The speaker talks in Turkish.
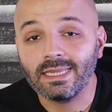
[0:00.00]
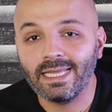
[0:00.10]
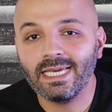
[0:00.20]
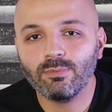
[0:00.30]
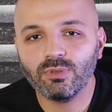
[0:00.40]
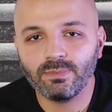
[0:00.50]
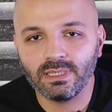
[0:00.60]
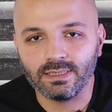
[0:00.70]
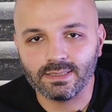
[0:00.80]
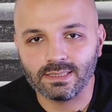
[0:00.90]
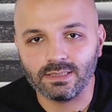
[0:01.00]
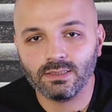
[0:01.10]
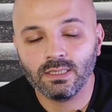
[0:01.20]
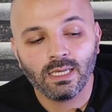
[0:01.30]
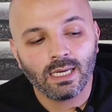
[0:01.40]
Ne
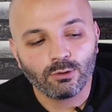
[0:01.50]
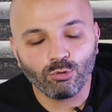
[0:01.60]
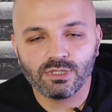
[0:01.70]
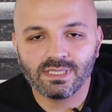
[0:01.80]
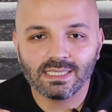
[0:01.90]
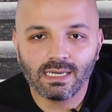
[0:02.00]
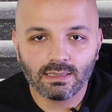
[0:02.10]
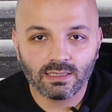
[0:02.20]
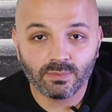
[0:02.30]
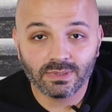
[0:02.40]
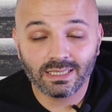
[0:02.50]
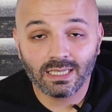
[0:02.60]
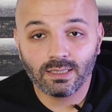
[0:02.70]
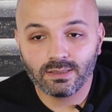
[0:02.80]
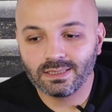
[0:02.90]
yapabilirsin? Lojistik anlamında,